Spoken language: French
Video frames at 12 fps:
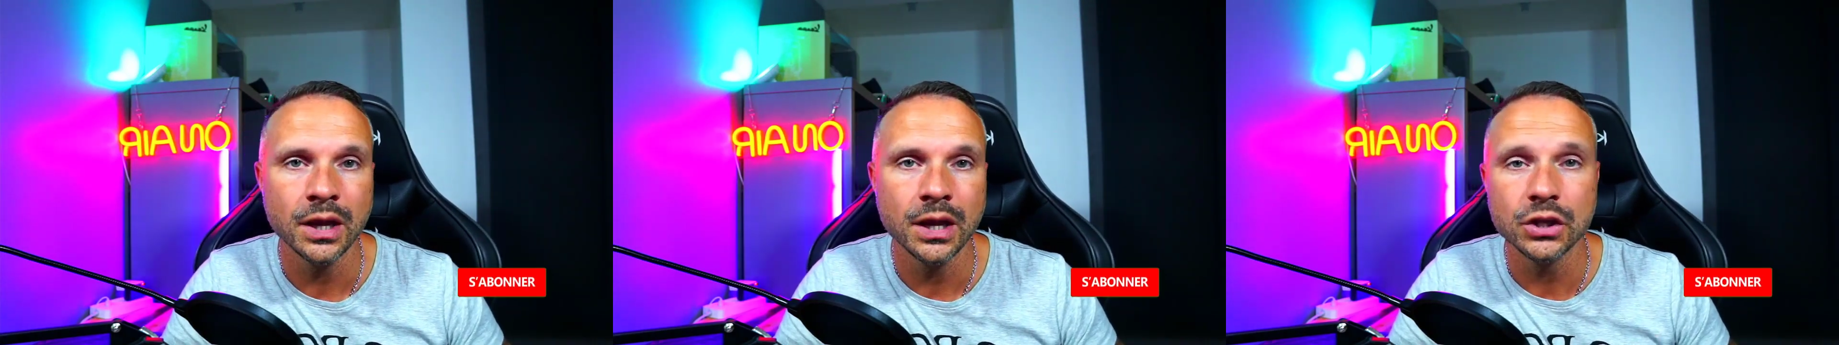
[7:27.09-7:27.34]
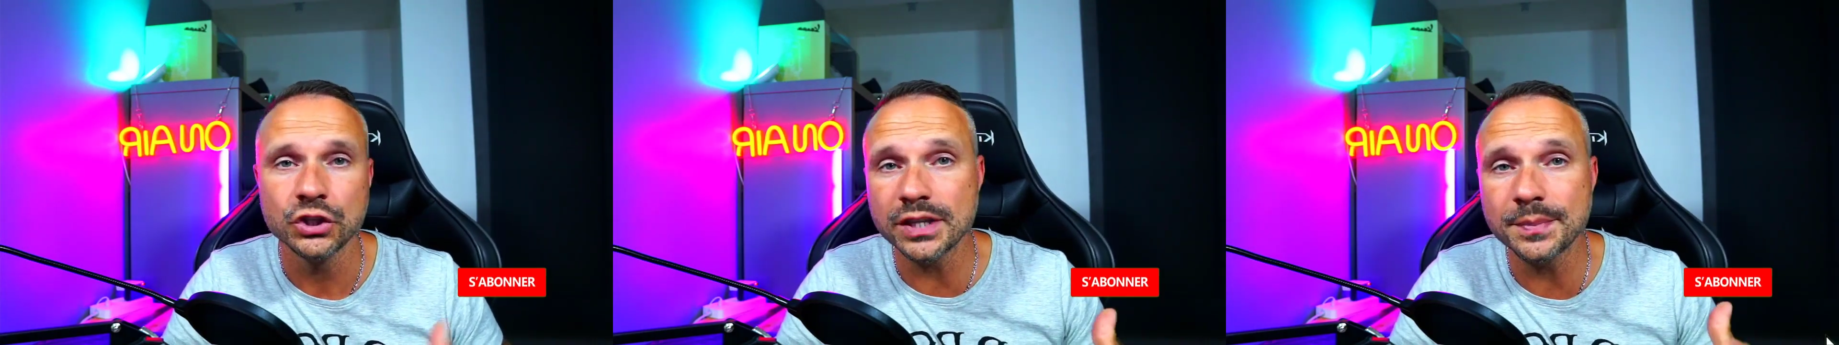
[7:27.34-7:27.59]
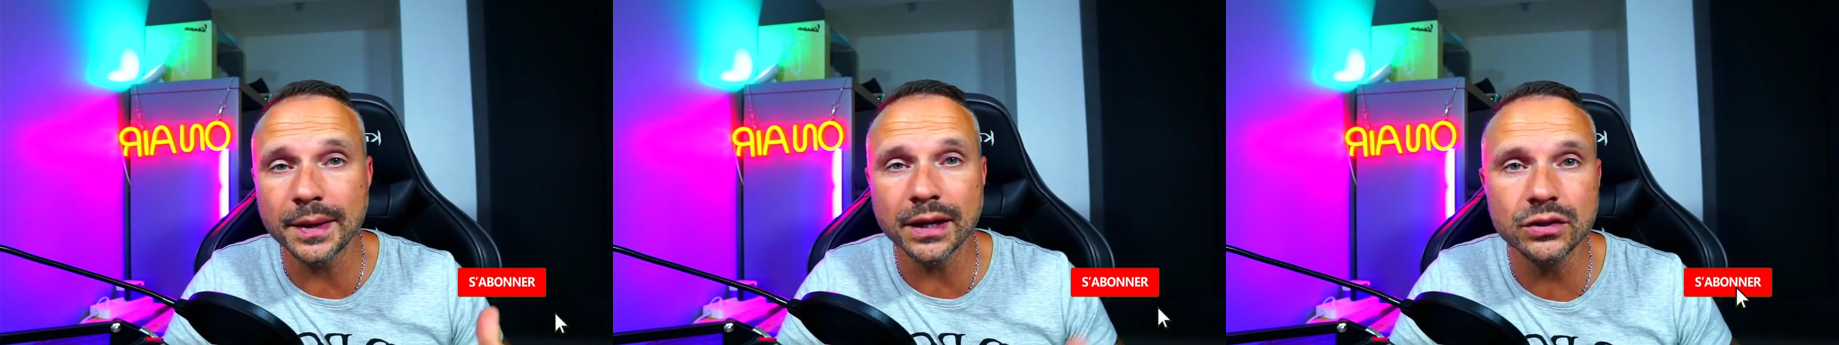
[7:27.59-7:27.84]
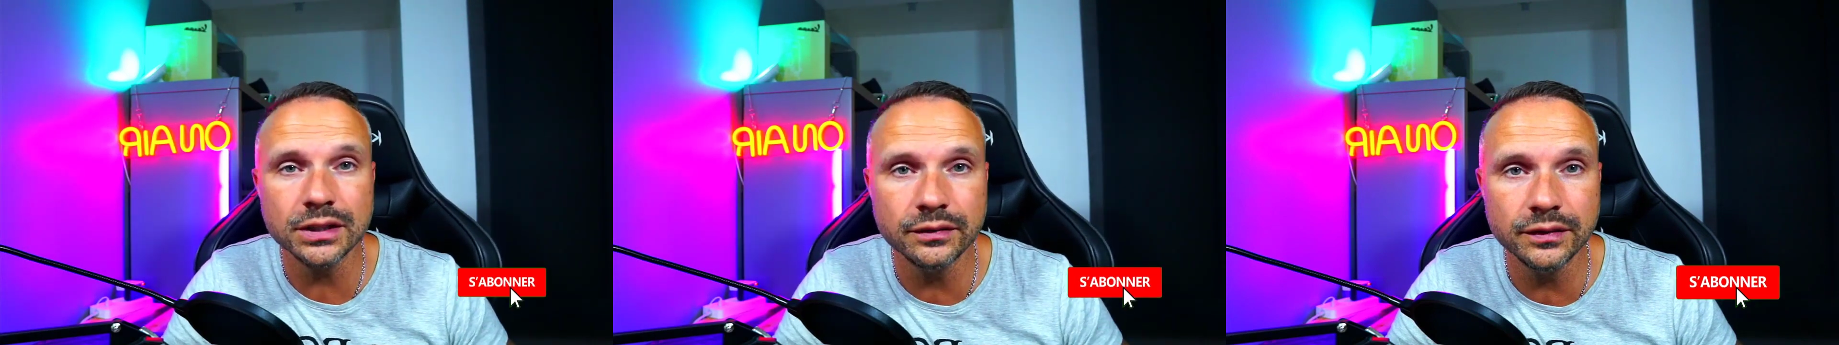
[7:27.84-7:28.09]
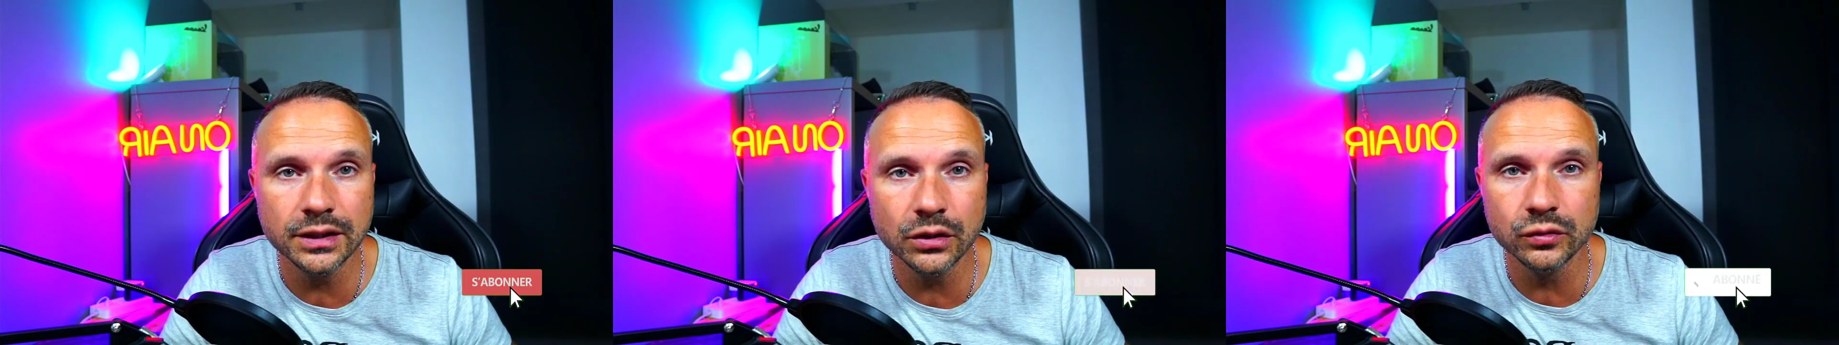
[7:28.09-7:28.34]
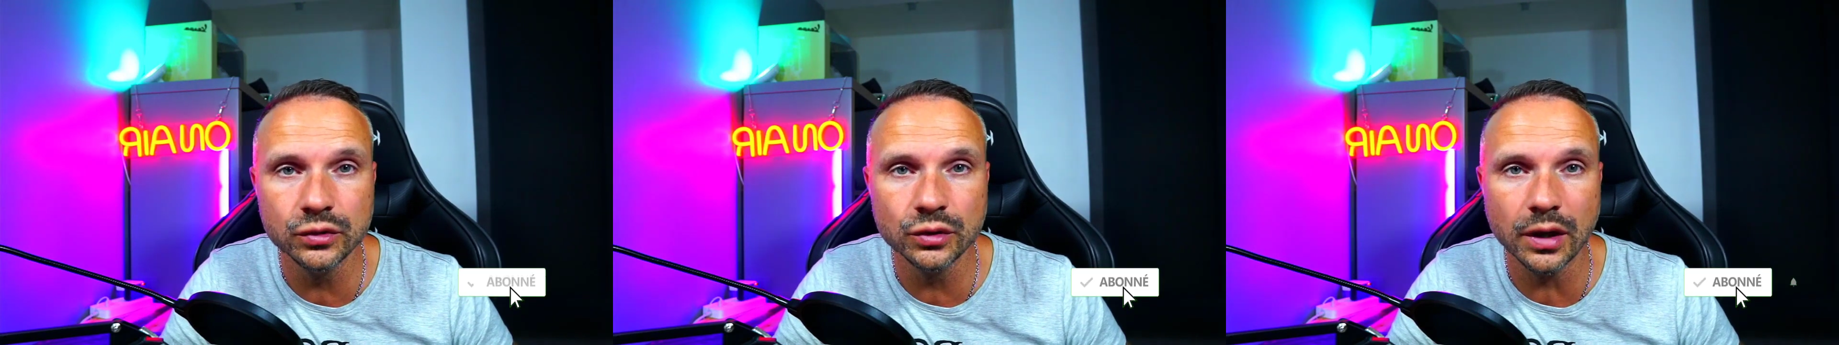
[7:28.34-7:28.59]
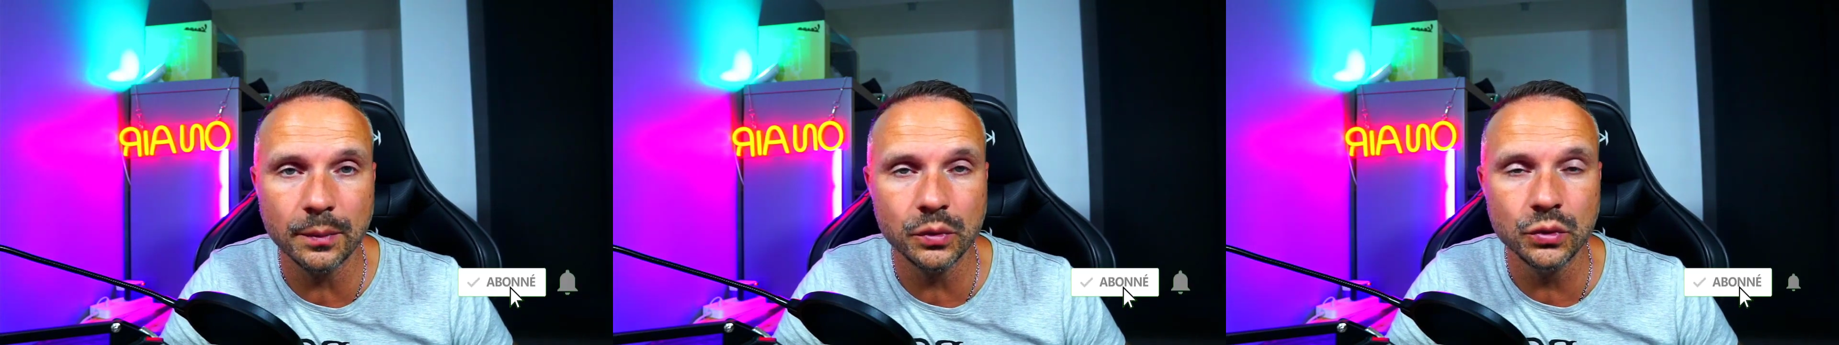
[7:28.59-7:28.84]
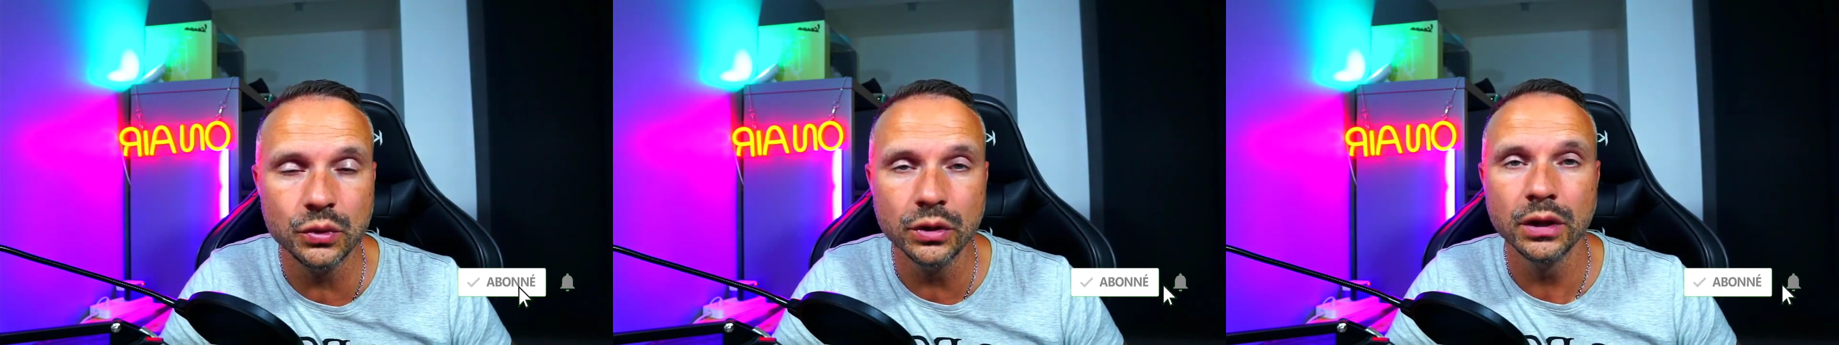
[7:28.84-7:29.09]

J'espère que cette vidéo vous aura plu.